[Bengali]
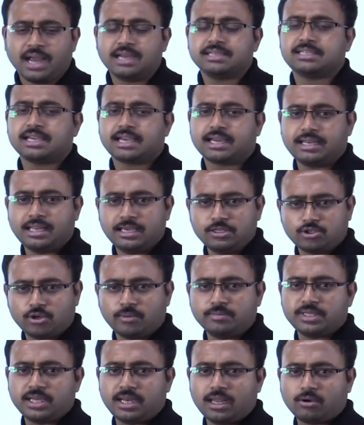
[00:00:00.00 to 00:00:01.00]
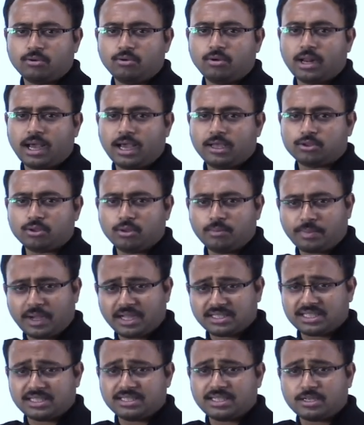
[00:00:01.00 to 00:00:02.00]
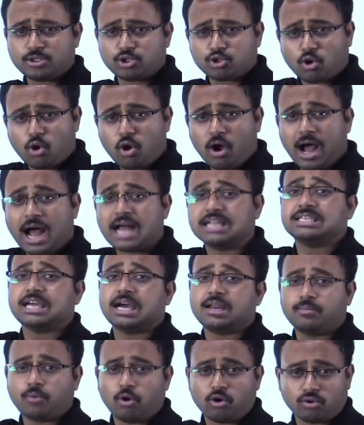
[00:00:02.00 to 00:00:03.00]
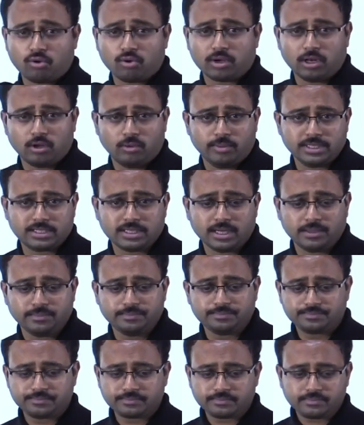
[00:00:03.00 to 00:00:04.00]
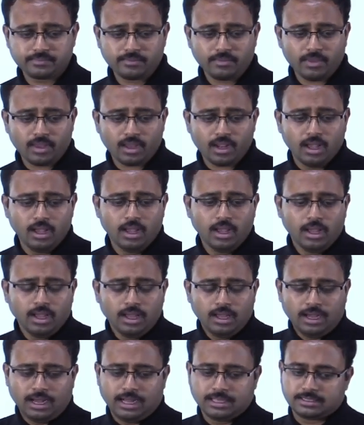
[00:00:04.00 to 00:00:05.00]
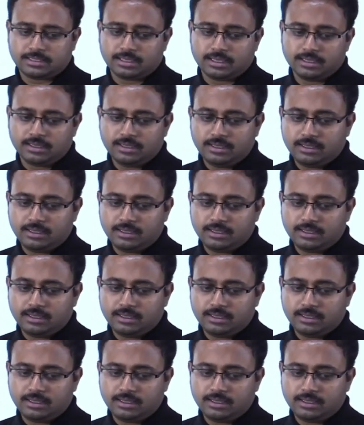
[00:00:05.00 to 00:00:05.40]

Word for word: আর সেখানে এইসব জেলাগুলোর আয়তন পাঁচ হাজার ছ হাজার বর্গ কিলোমিটার আচ্ছা